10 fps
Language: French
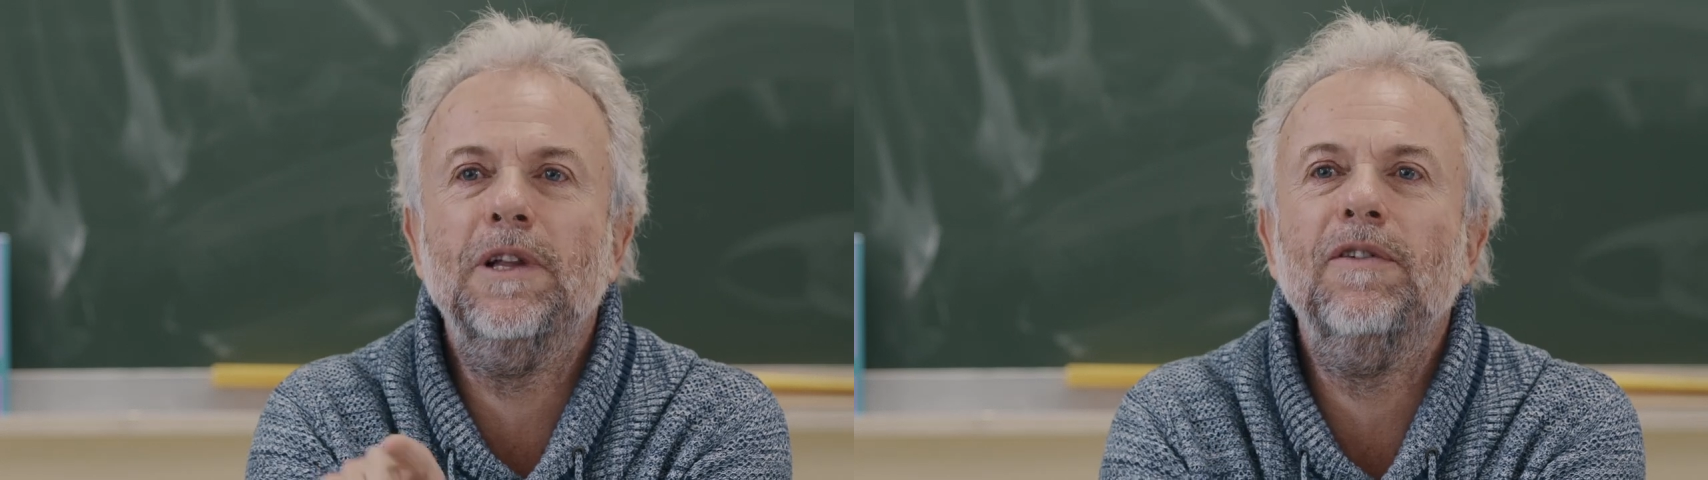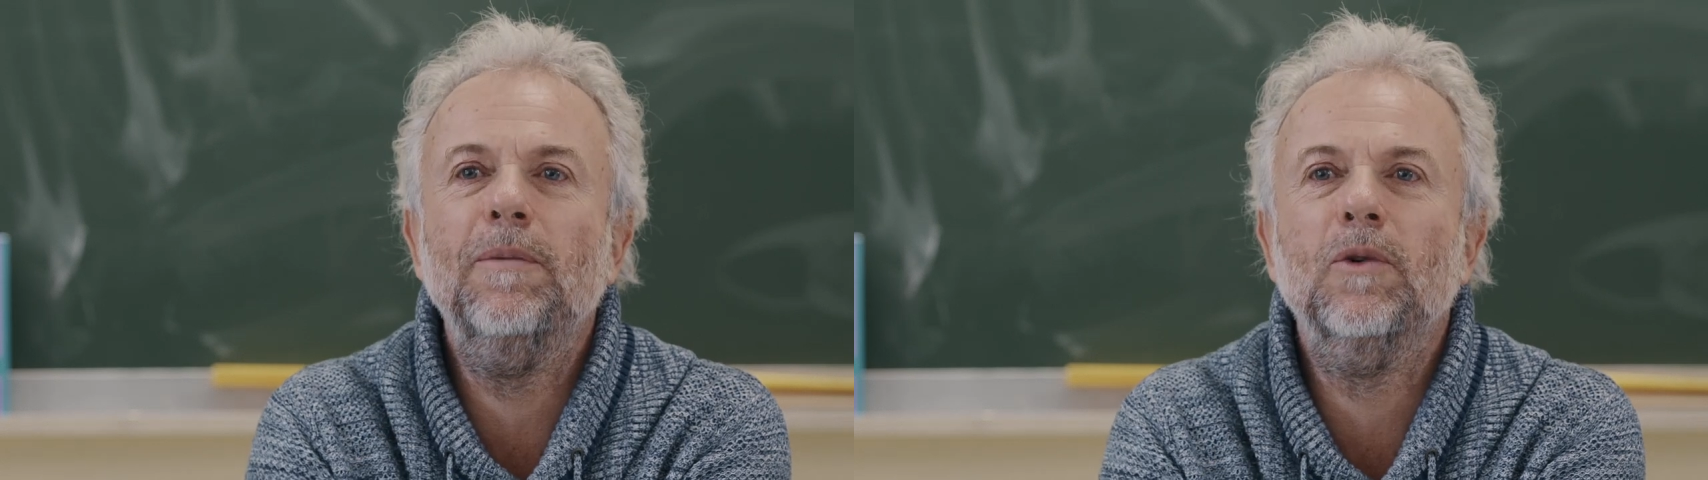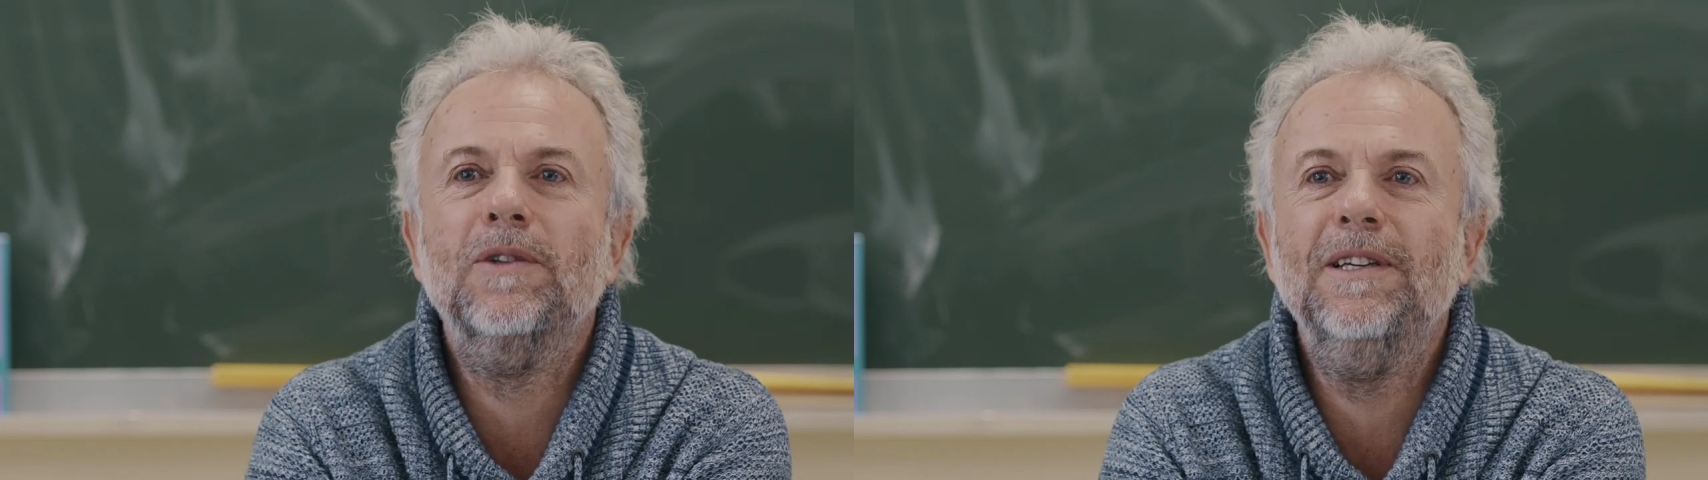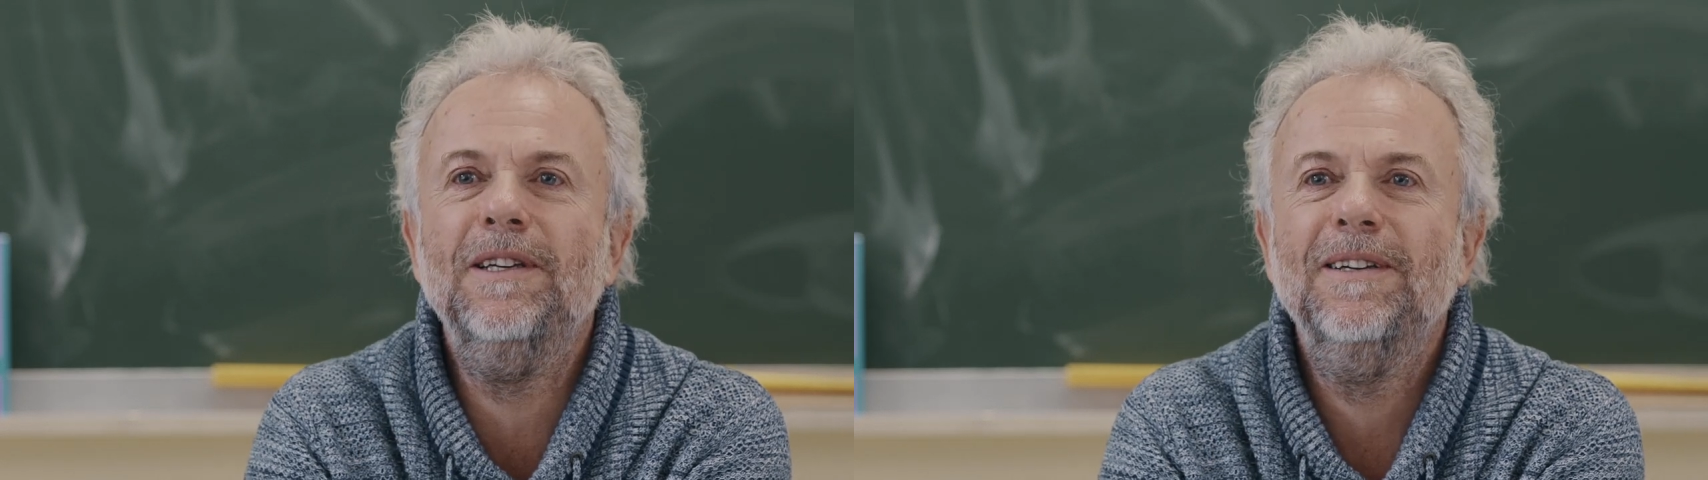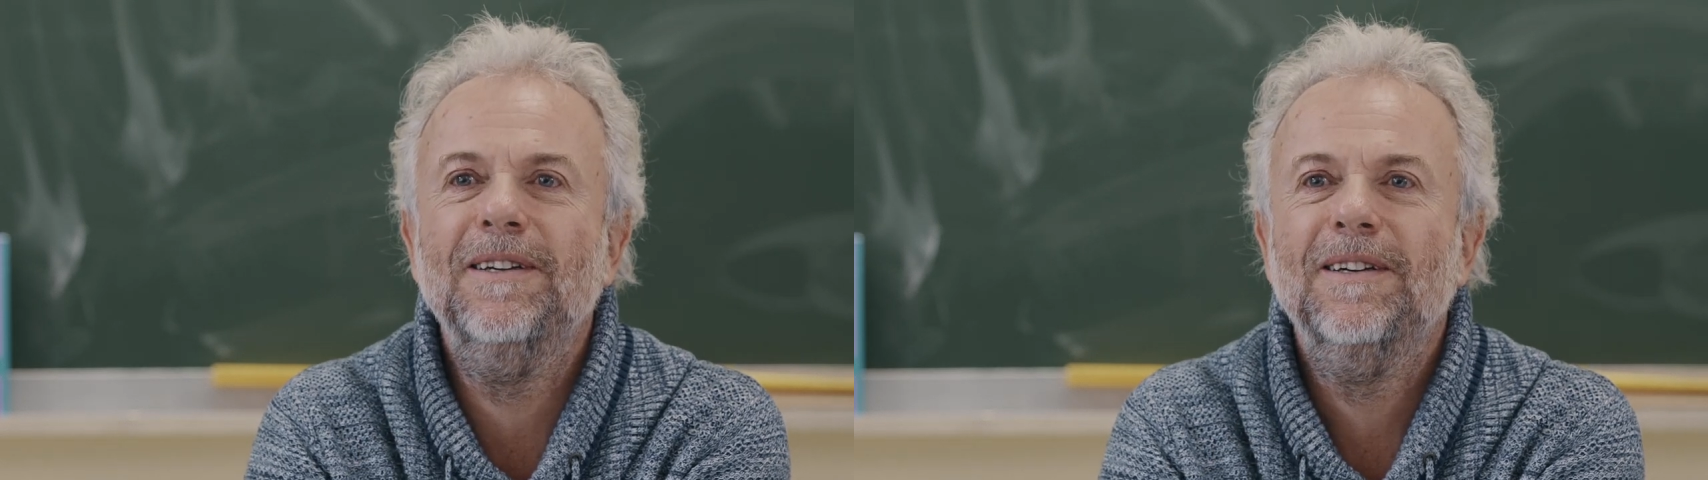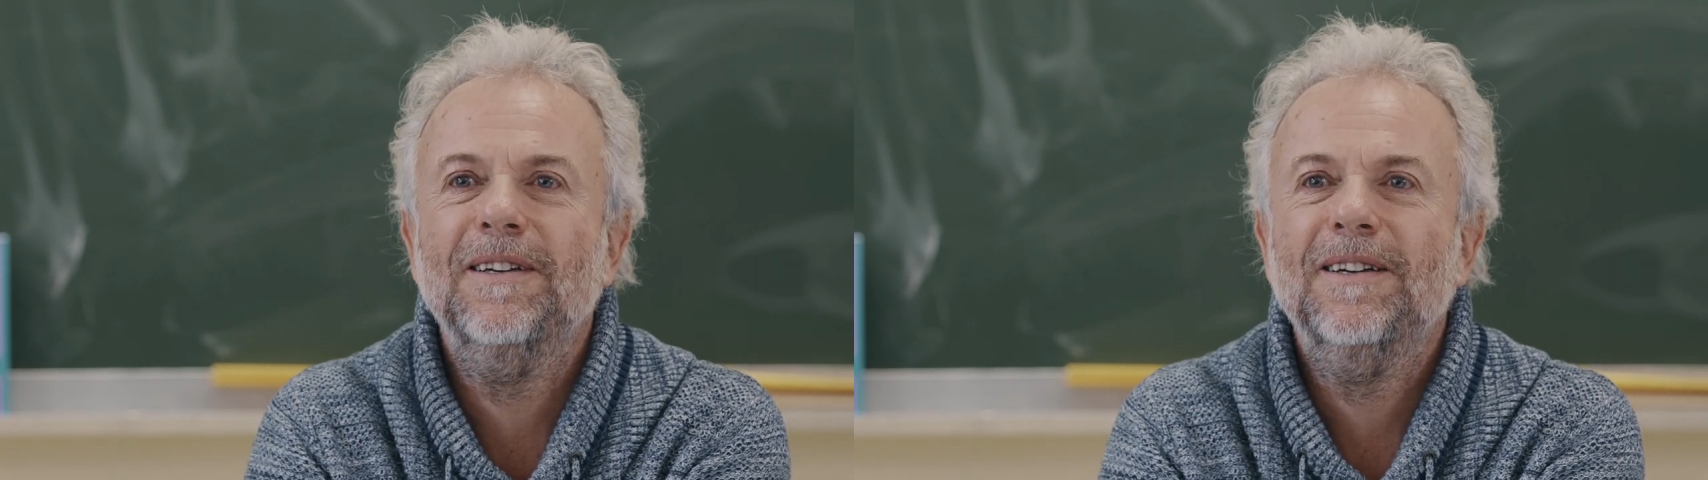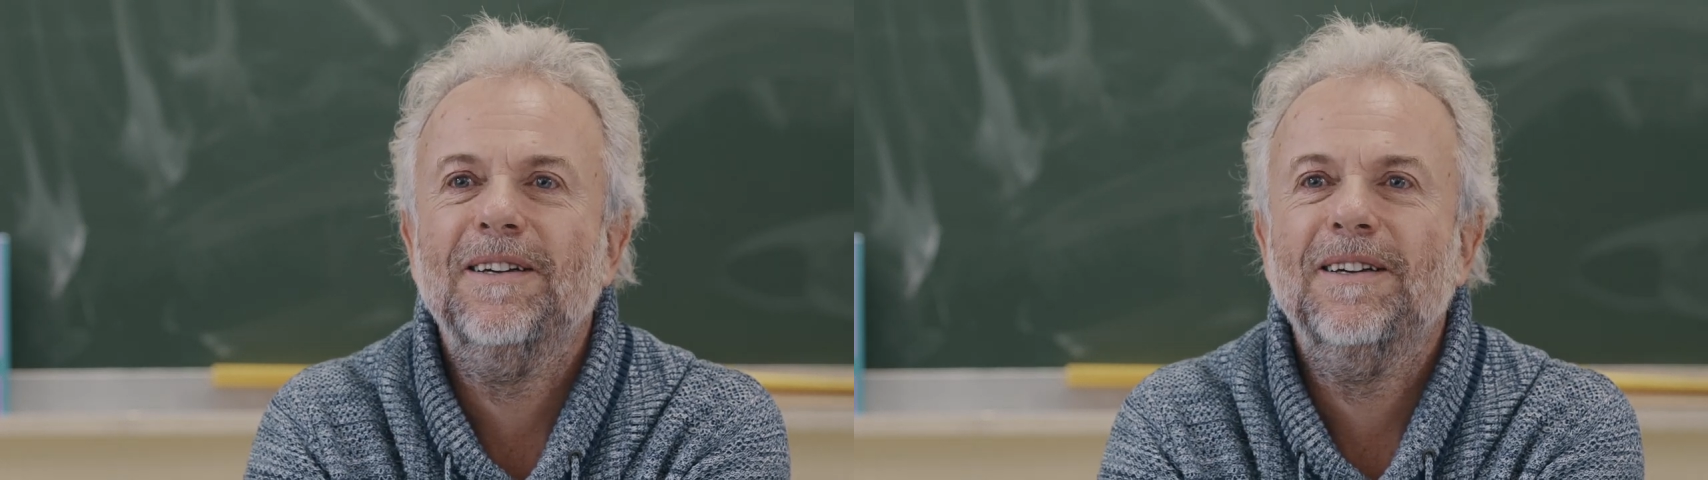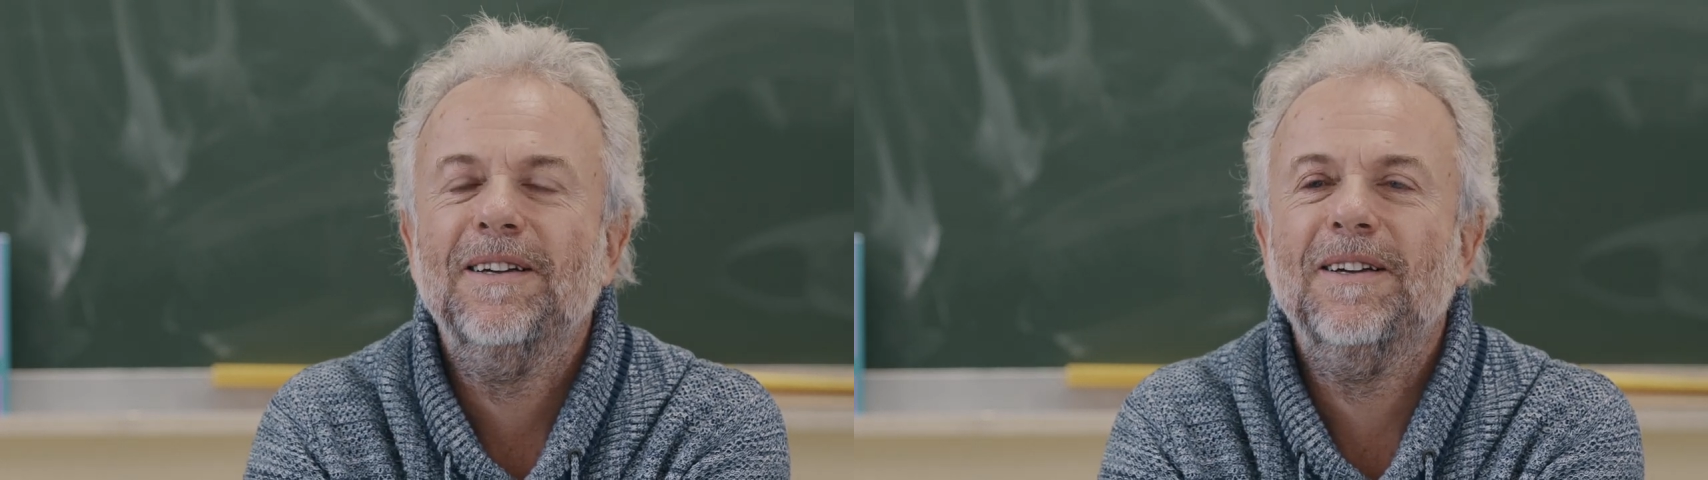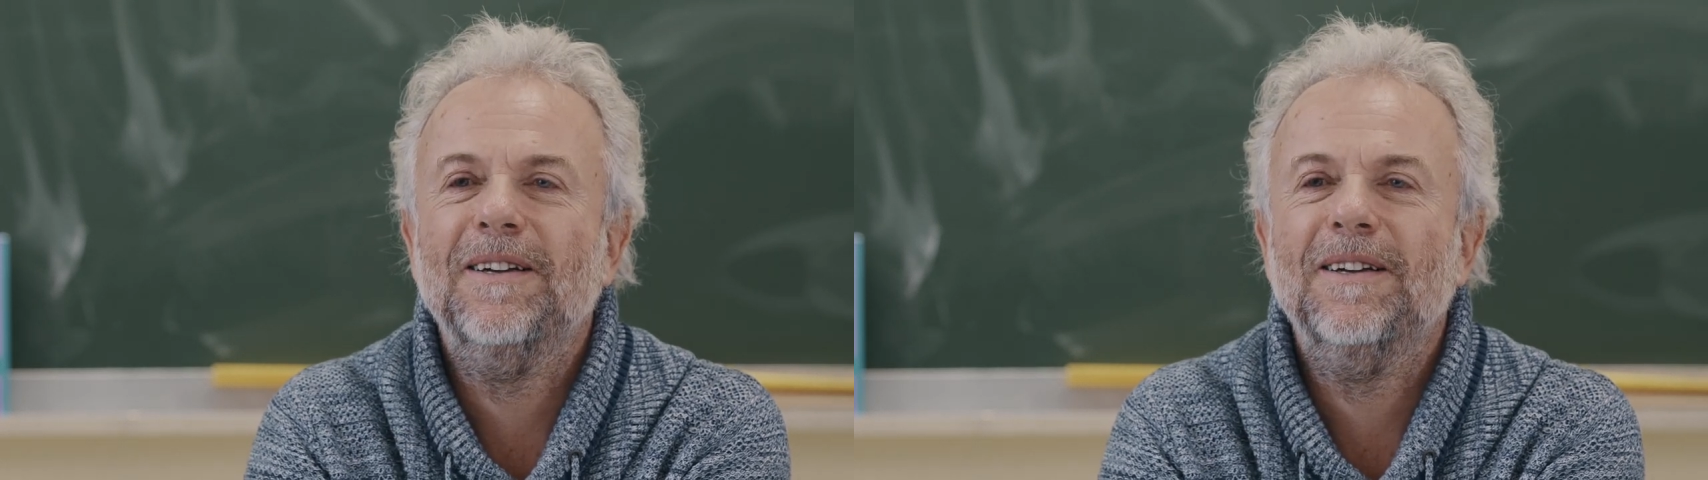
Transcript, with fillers: que tu avais menti Oui.